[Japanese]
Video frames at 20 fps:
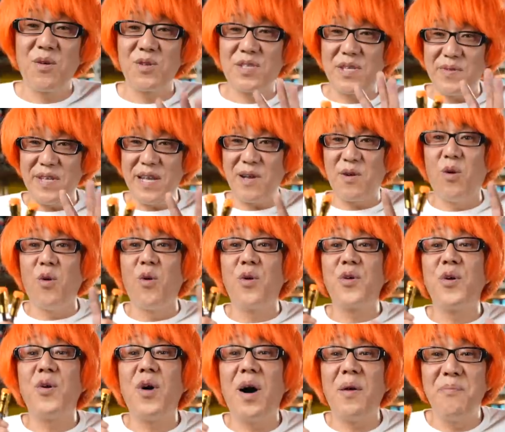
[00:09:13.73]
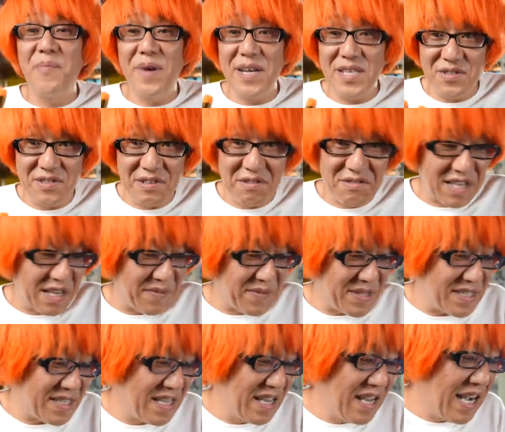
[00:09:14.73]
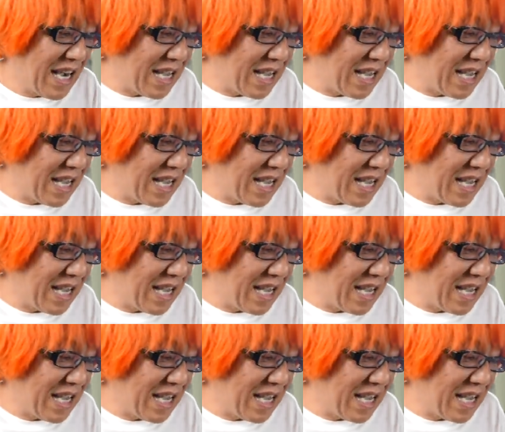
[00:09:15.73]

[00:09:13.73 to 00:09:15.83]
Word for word: こちらもね好評販売中でございます。